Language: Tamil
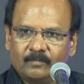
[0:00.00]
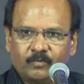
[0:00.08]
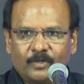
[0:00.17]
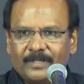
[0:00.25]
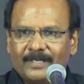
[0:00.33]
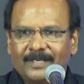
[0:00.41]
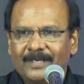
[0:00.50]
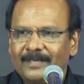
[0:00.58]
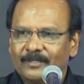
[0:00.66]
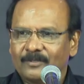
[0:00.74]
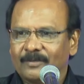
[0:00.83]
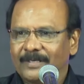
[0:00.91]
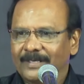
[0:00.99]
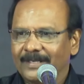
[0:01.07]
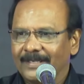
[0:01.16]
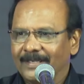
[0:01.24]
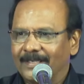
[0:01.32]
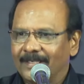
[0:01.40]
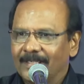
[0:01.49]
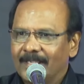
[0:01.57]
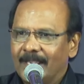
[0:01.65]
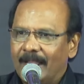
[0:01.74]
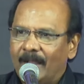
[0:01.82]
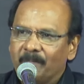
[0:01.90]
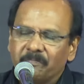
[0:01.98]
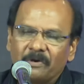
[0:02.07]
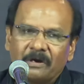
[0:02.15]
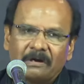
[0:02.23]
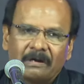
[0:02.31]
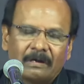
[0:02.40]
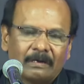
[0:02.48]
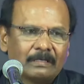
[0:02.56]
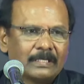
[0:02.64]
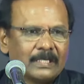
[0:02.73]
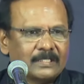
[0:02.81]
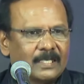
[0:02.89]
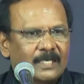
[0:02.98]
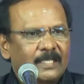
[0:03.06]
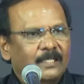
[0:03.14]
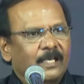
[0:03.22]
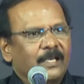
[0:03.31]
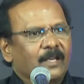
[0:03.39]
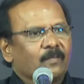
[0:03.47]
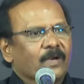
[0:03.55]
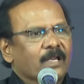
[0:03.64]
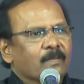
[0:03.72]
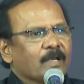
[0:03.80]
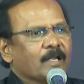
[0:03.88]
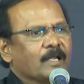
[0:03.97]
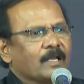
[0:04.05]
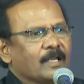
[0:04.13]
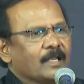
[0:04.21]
புரியுதுங்களா என்ன சொல்கிறீங்க அப்போது சில நேரத்தில் நீங்கள் பைபிளை